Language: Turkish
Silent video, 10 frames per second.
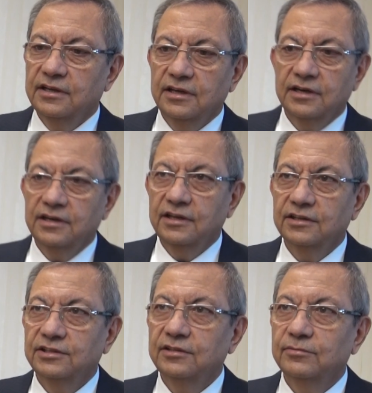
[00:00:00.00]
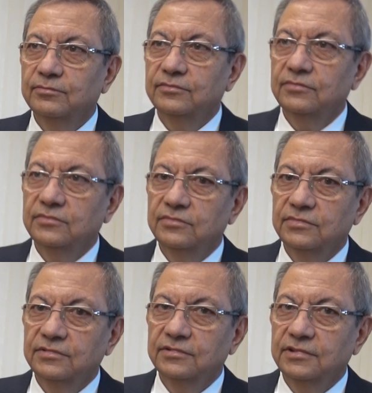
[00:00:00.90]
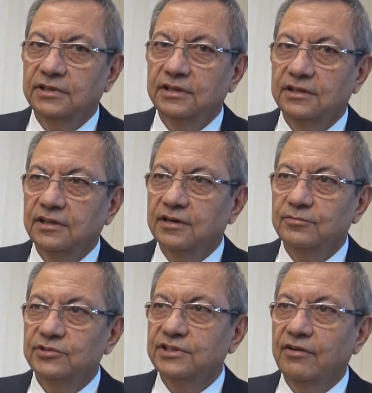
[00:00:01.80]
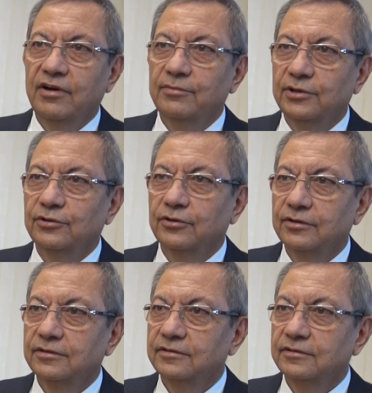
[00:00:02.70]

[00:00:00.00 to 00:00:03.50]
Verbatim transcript: Yani yatırımlarımız devam ediyor.